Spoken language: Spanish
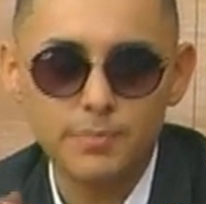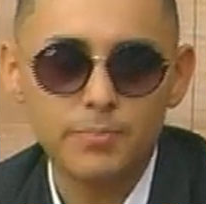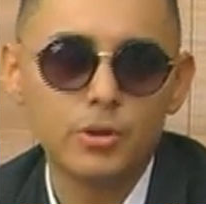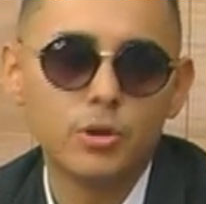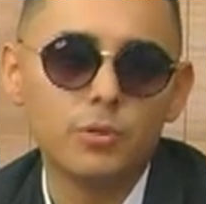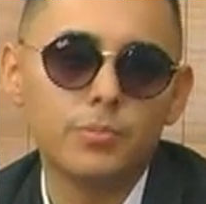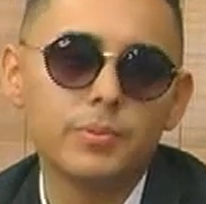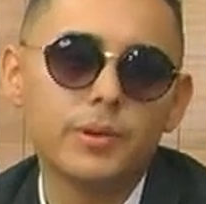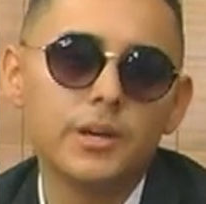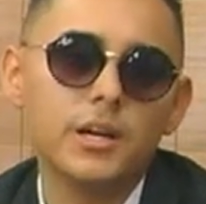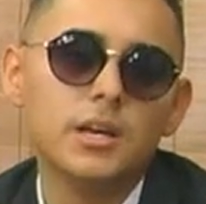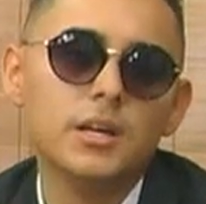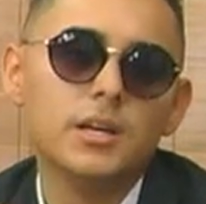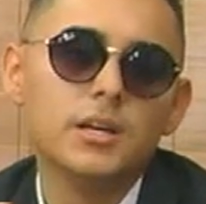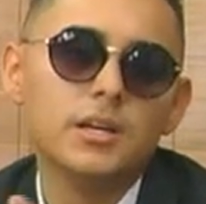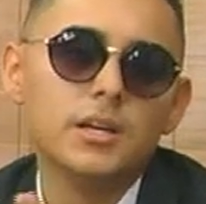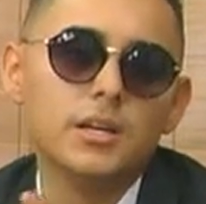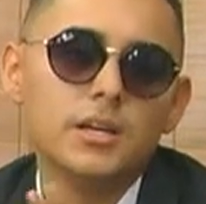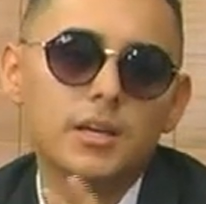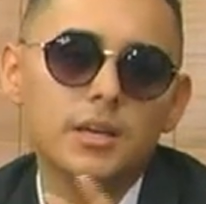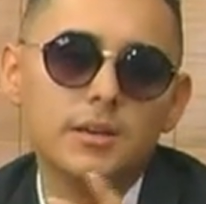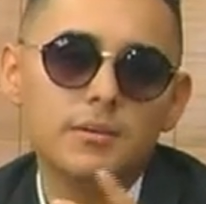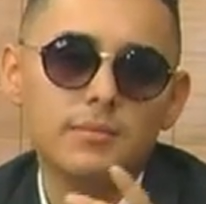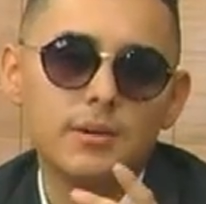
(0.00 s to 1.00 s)
propia
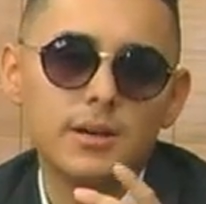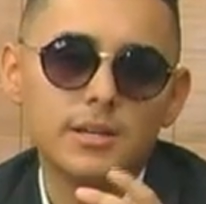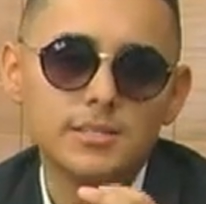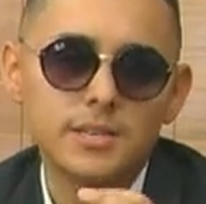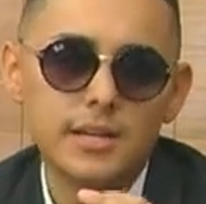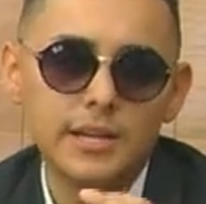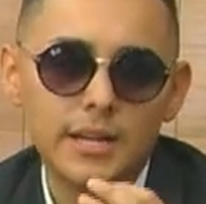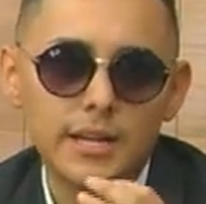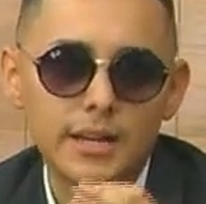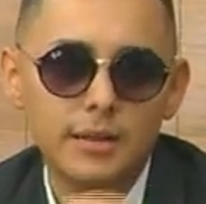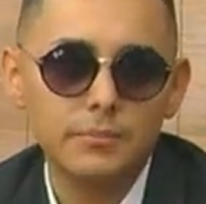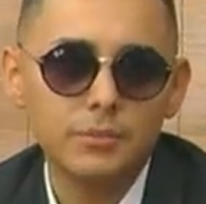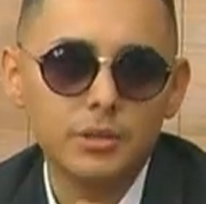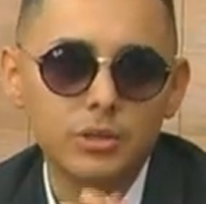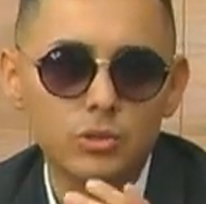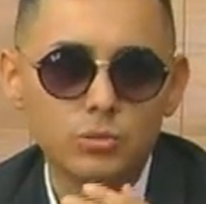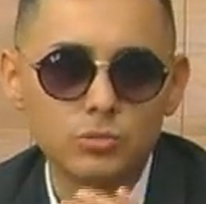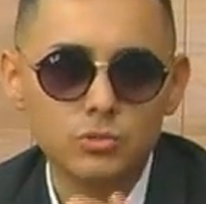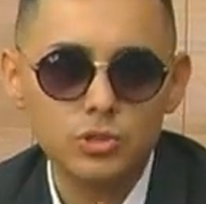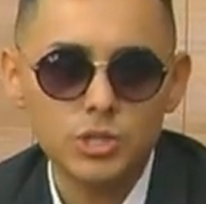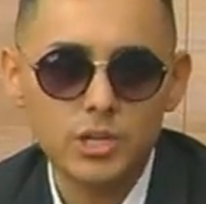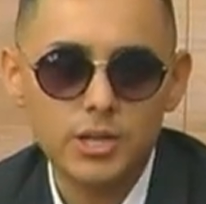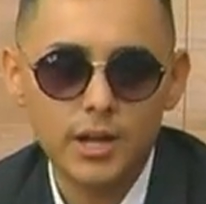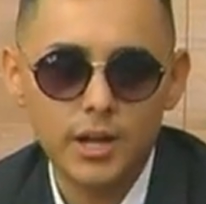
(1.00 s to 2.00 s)
y más en el ámbito
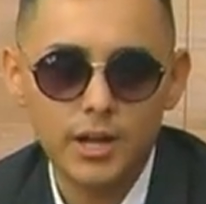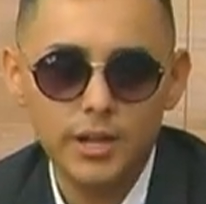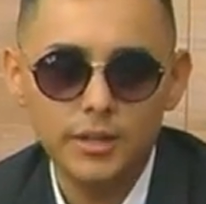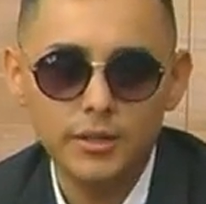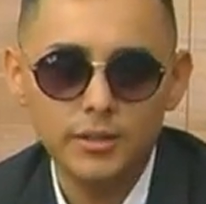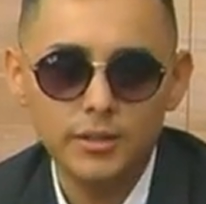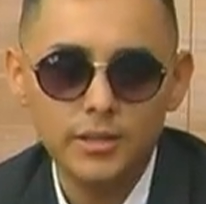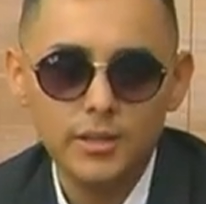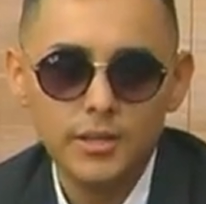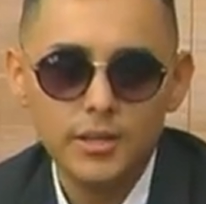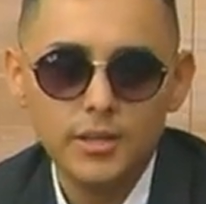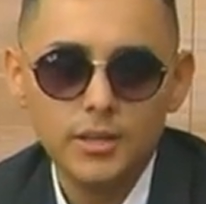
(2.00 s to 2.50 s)
musical,